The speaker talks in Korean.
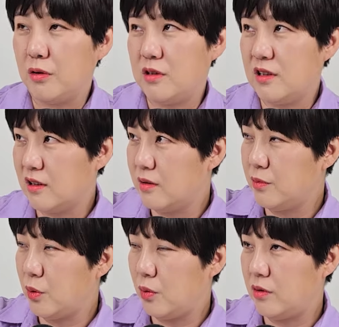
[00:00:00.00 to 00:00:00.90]
지금
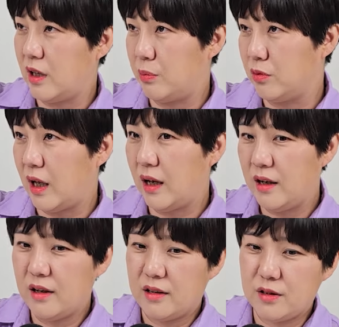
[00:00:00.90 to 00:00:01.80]
소유자보다
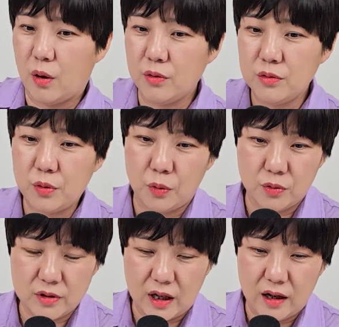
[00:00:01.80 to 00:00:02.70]
전
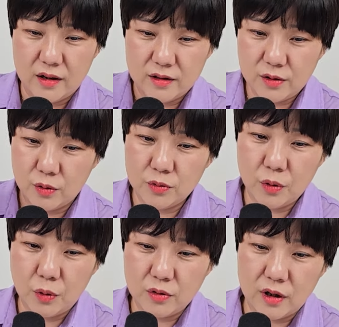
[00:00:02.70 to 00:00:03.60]
소유자, 전
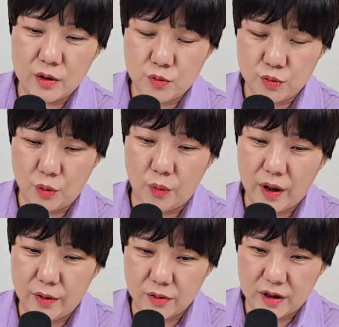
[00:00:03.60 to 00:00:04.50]
소유자의
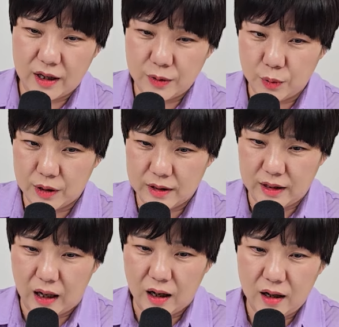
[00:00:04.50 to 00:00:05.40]
주소가 여기 계속
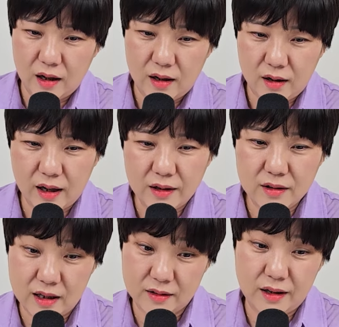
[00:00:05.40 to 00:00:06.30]
있다. 라는
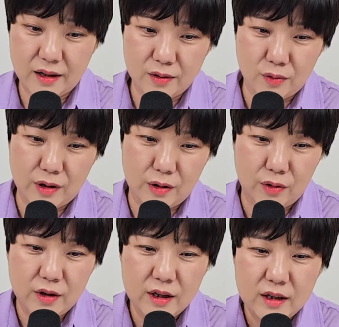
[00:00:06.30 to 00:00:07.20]
상태인 거예요.
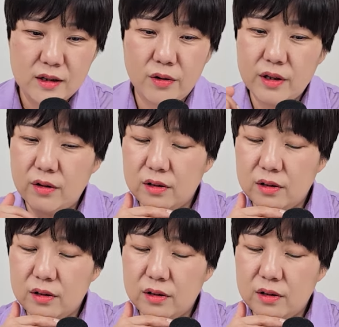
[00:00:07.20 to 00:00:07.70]
그래서 이럴